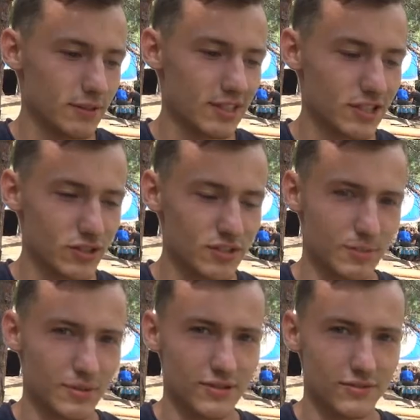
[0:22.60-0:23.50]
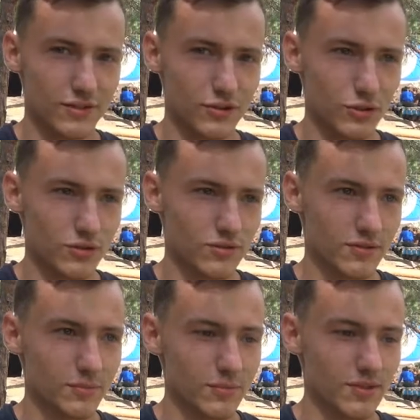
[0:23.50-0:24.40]
Я начал заниматься
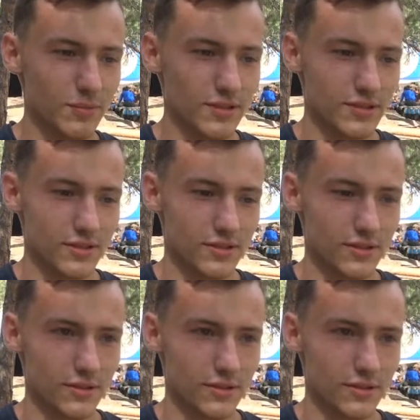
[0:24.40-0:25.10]
волонтерством два месяца назад.